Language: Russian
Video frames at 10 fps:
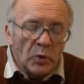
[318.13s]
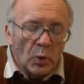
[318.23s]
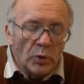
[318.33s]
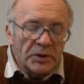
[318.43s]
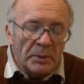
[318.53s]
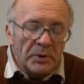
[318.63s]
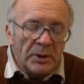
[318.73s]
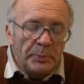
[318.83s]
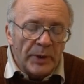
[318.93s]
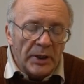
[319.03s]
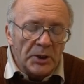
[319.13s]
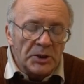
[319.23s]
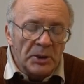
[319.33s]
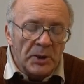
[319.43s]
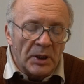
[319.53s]
вкусом и
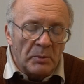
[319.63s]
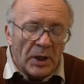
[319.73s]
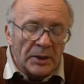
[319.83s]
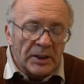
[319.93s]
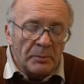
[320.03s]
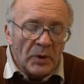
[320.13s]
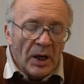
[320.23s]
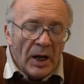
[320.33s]
перечным ароматом,